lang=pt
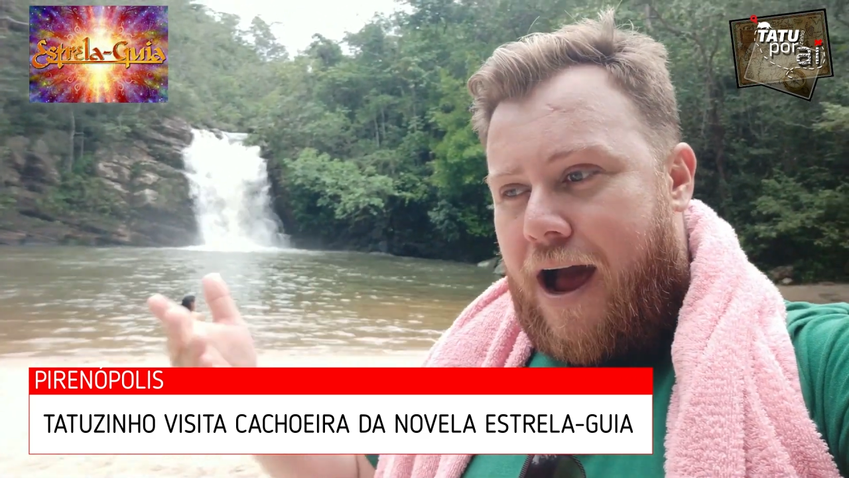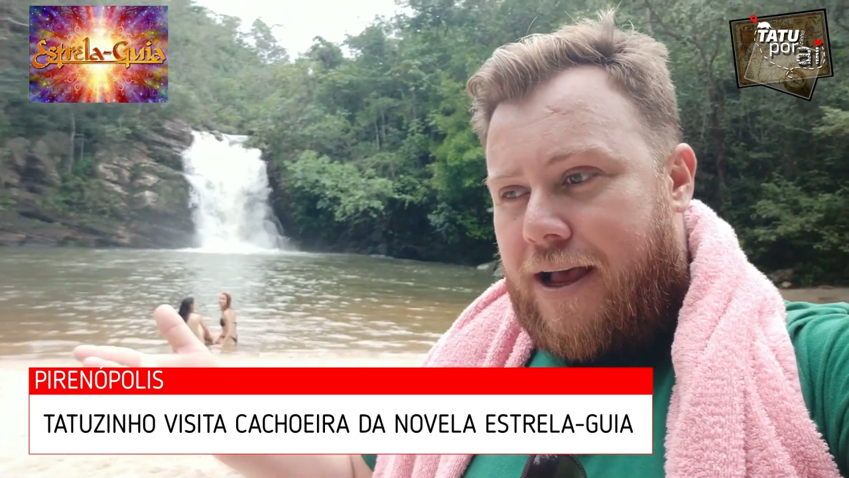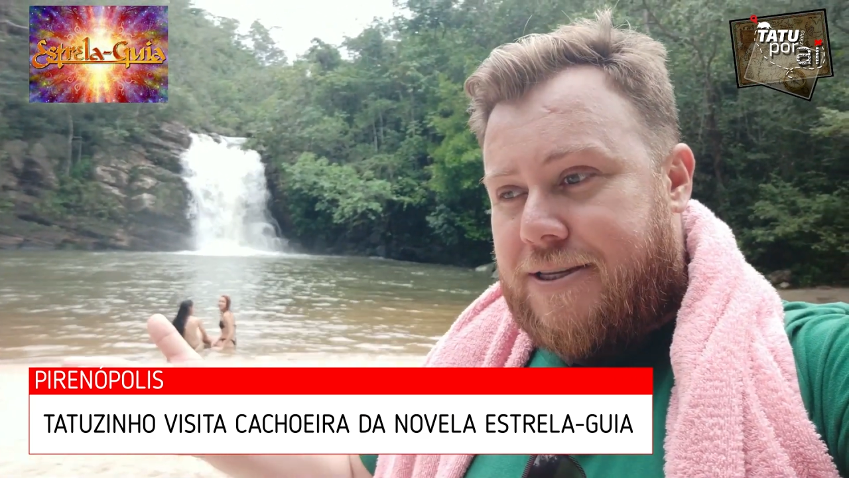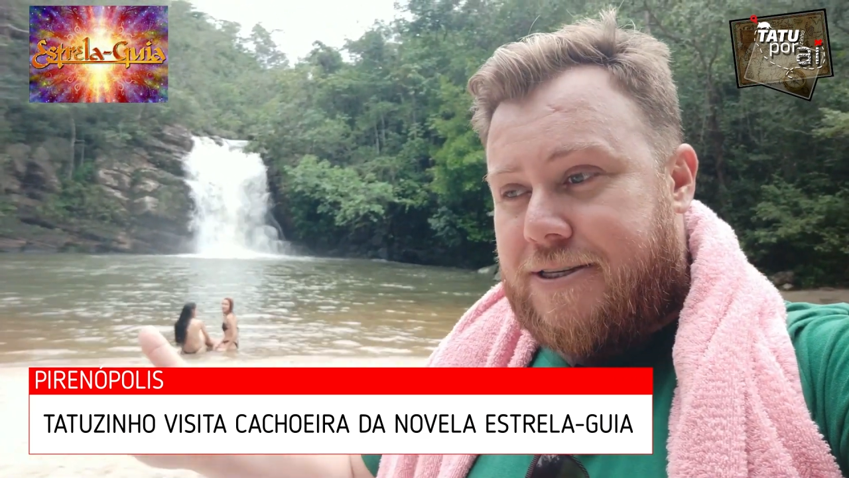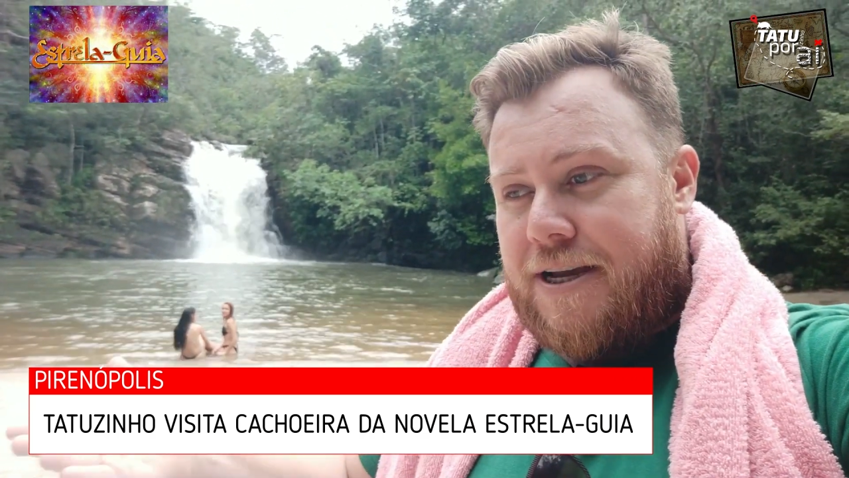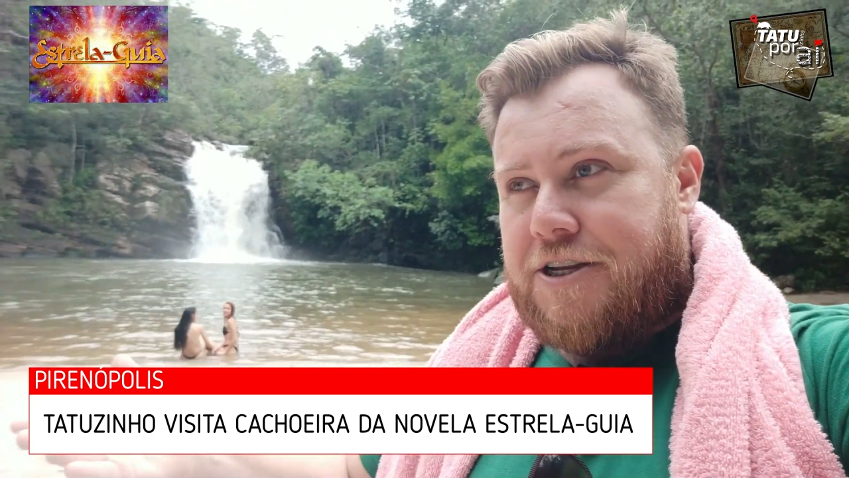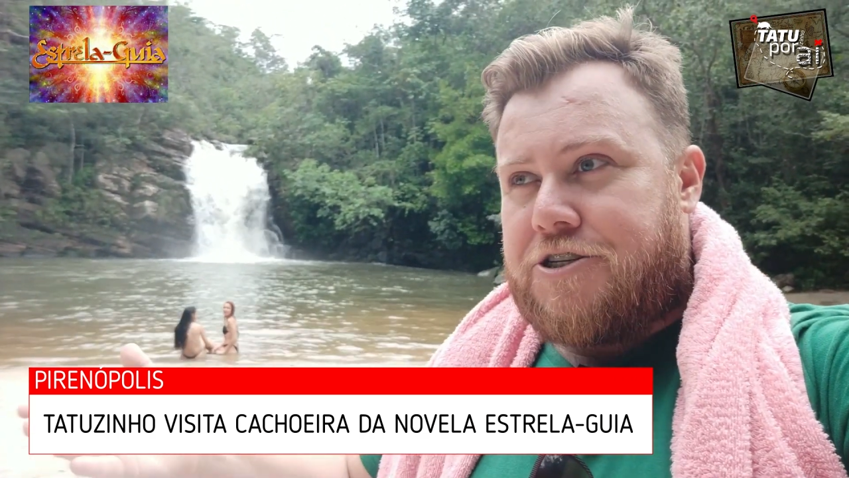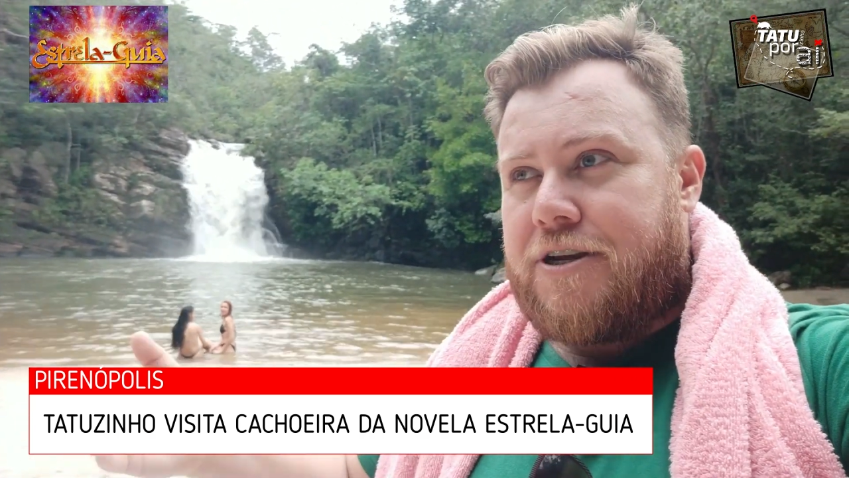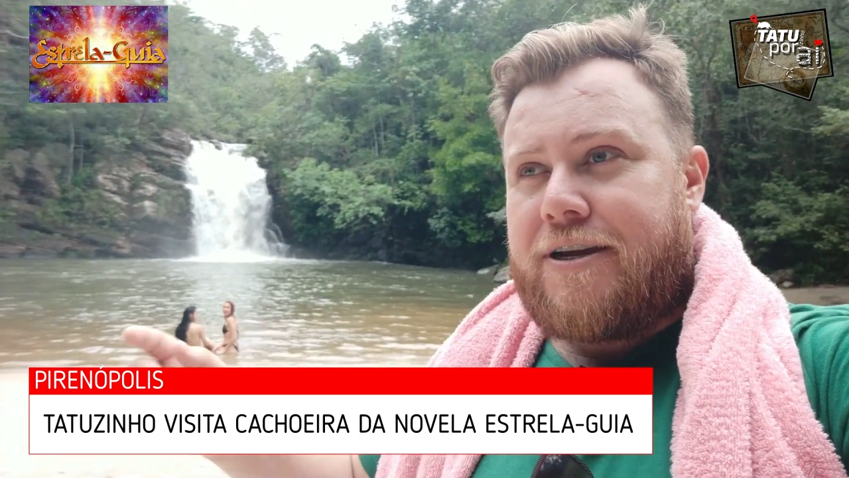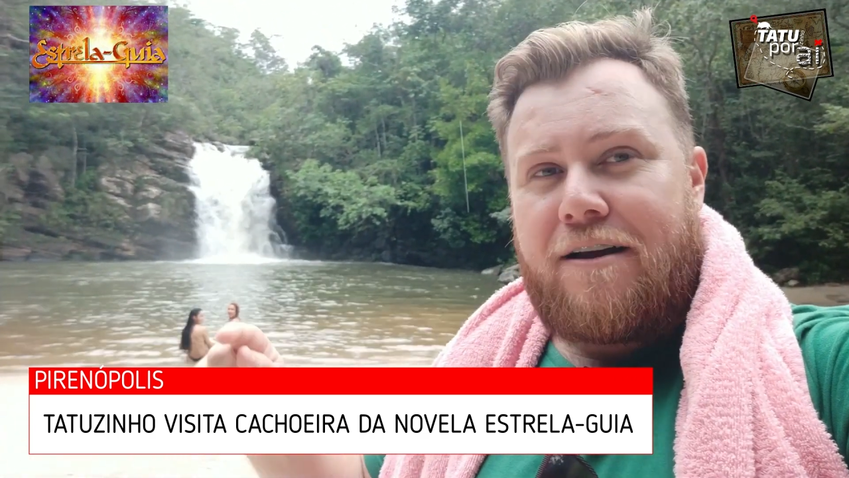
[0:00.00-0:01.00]
a
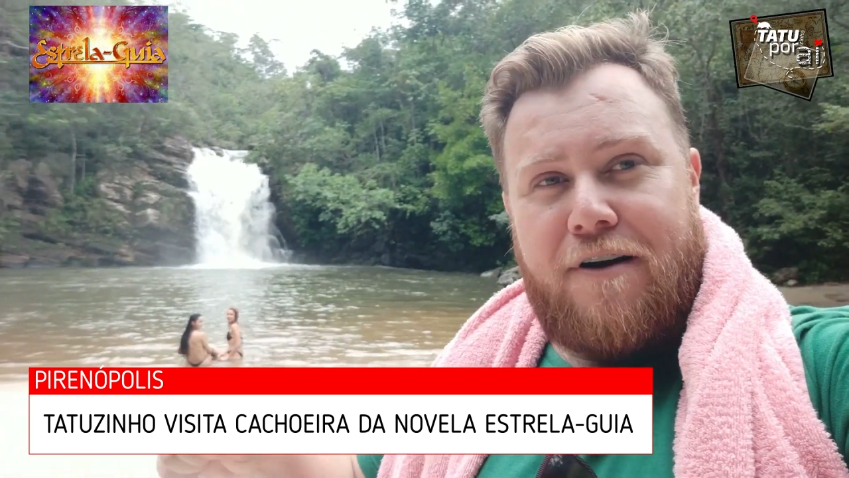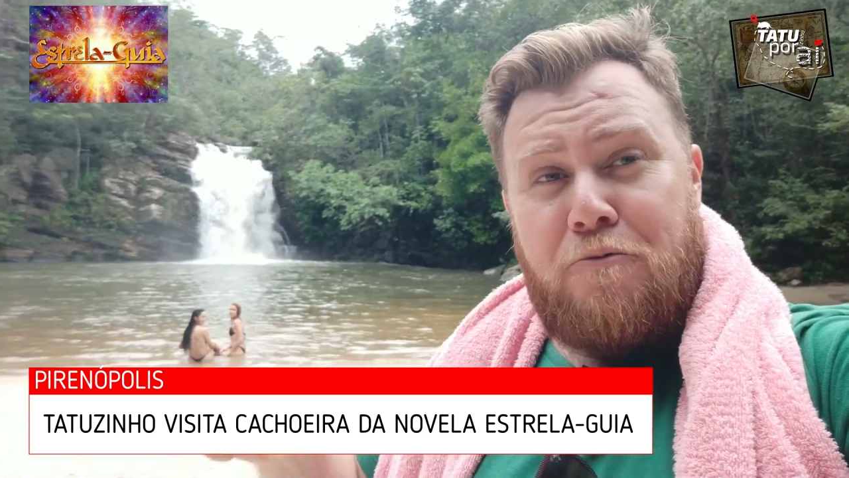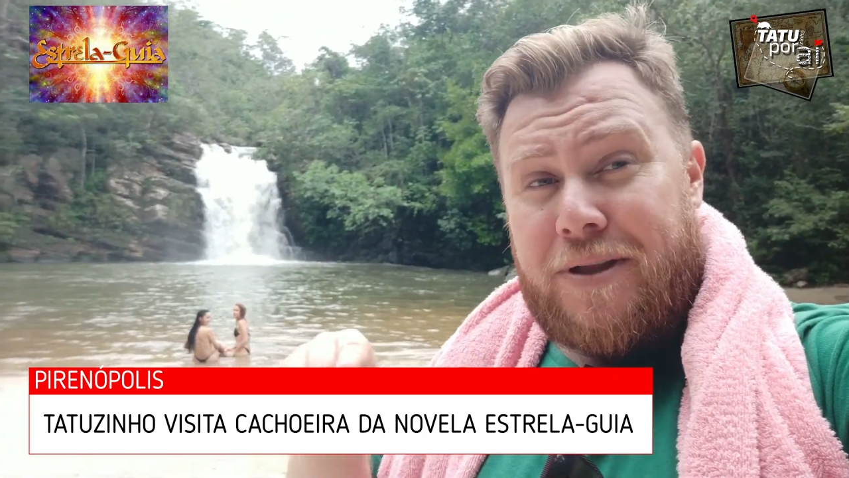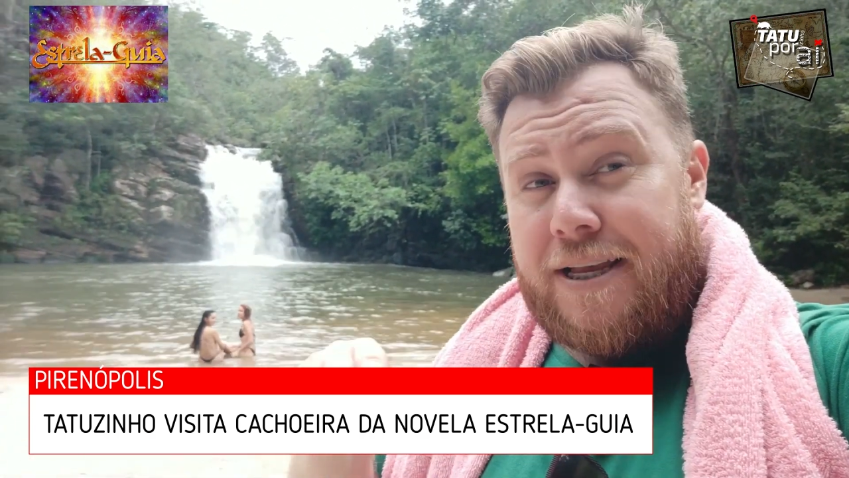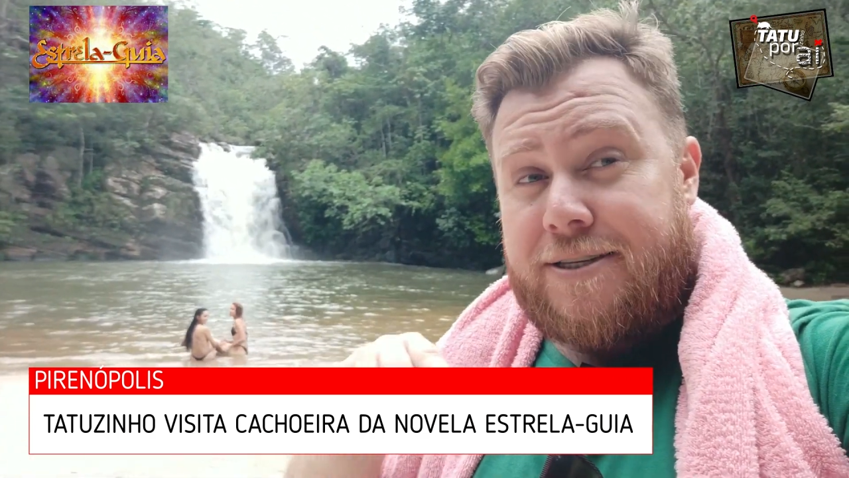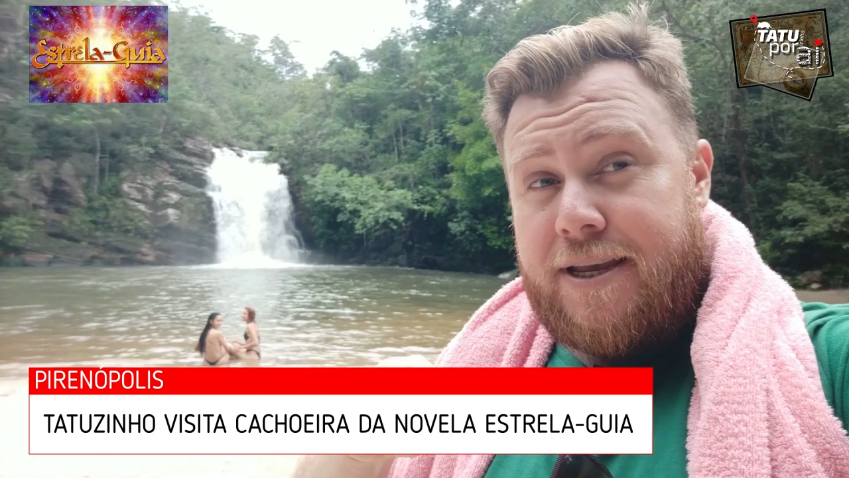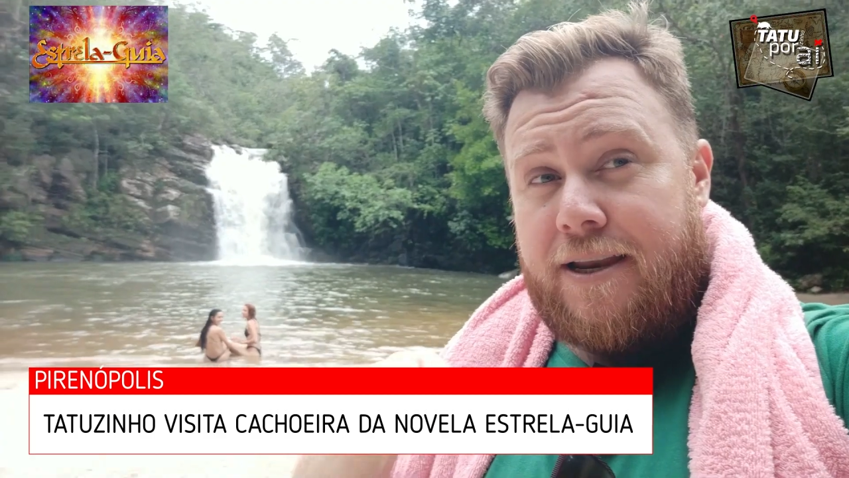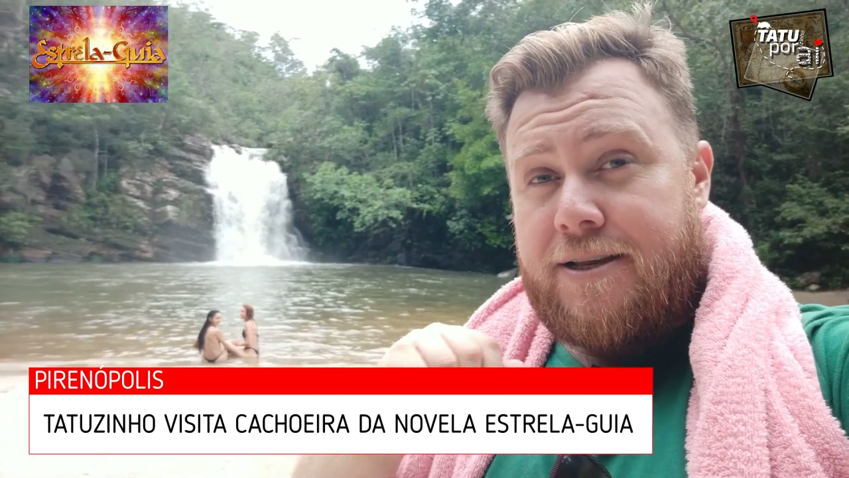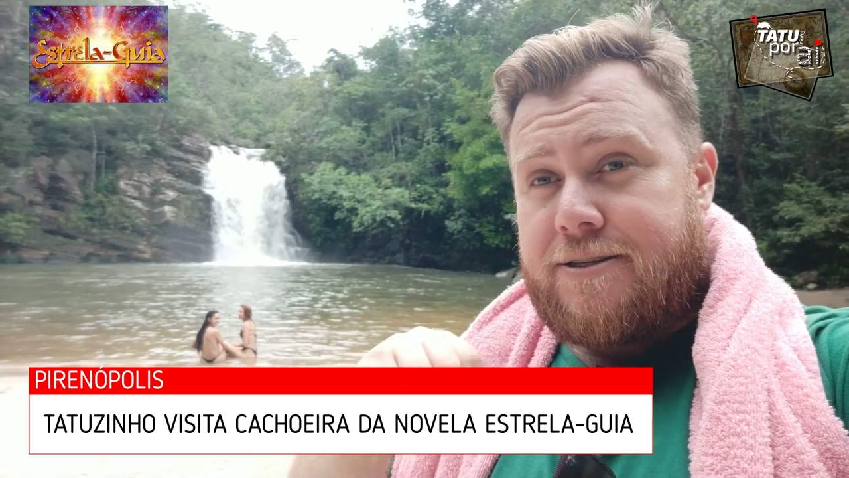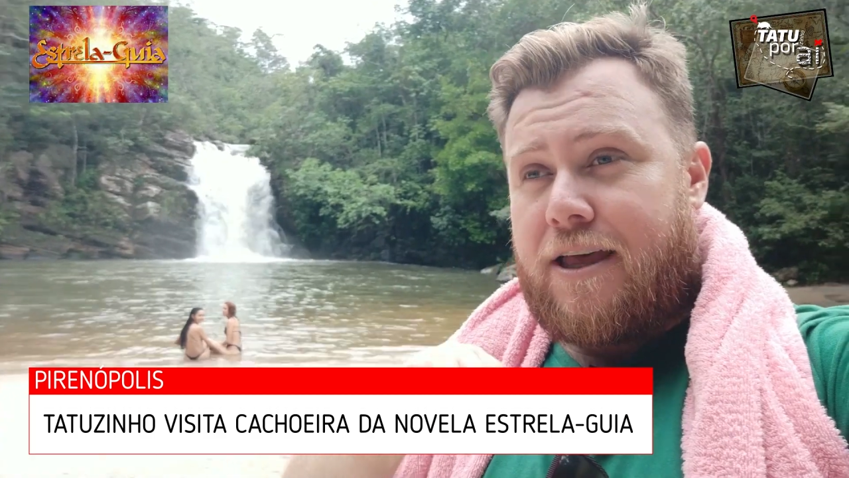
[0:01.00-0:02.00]
Sandy gravar uma das cenas